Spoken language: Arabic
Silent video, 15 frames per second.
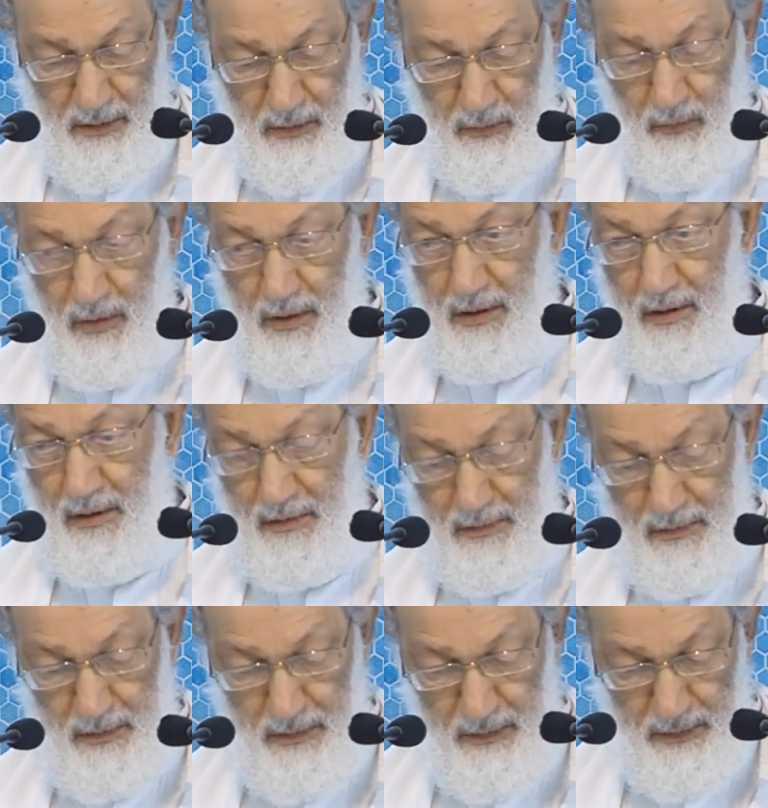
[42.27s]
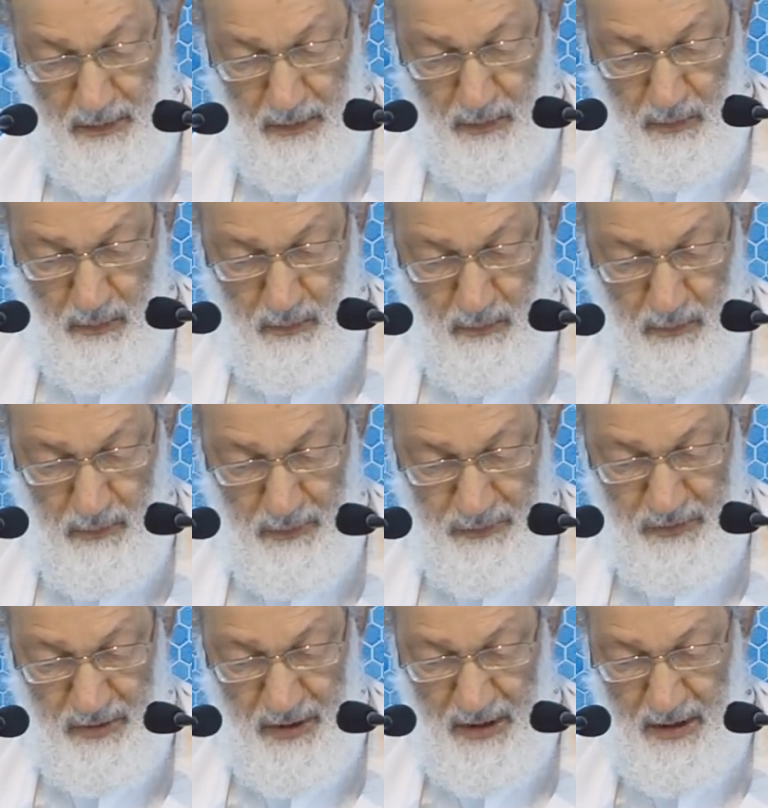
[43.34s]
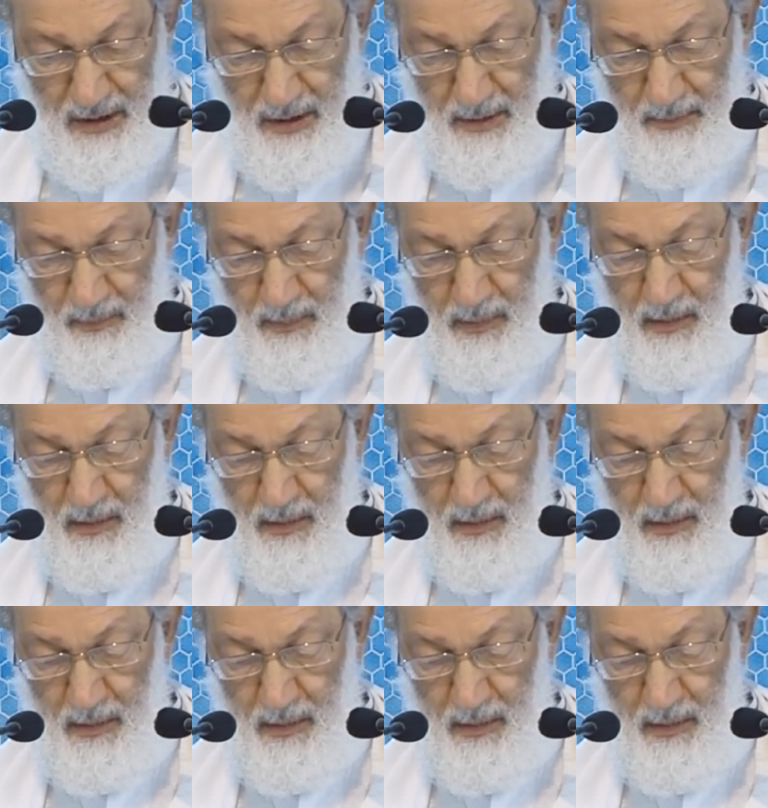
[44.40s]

والعدل والصلاح